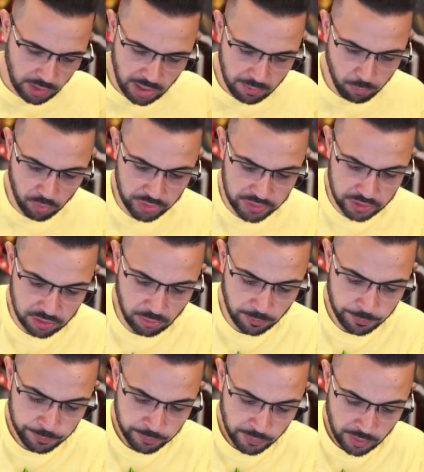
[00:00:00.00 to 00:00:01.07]
è
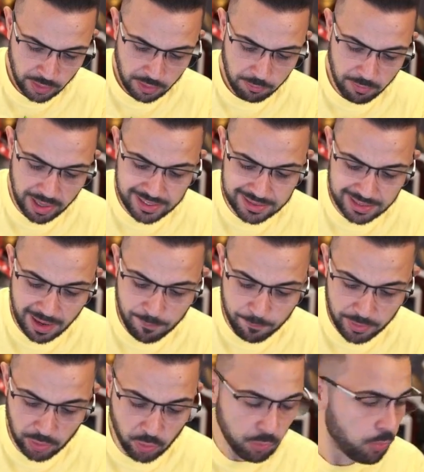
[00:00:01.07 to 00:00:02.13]
buonissimo. Ma è
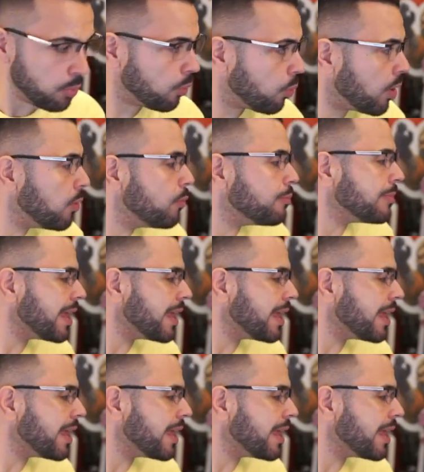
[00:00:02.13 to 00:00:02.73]
sempre comunque un